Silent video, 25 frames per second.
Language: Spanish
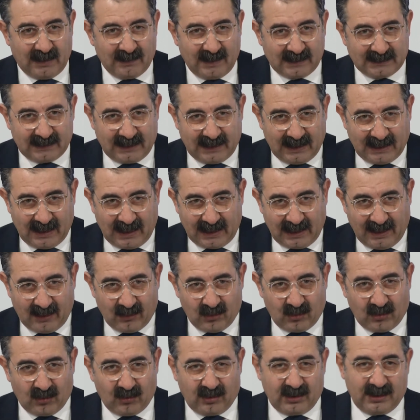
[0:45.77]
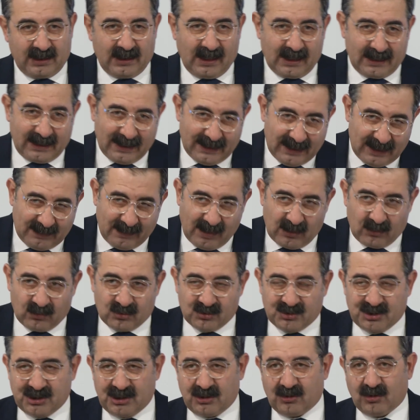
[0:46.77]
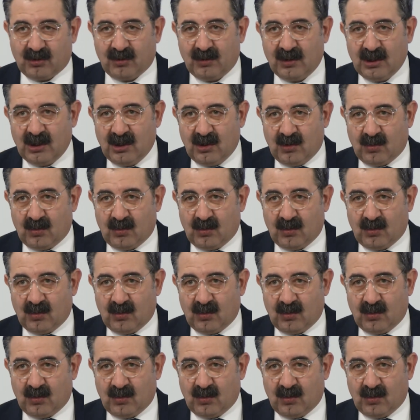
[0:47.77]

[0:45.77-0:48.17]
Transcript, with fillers: va a tener área de oncología que lleva consigo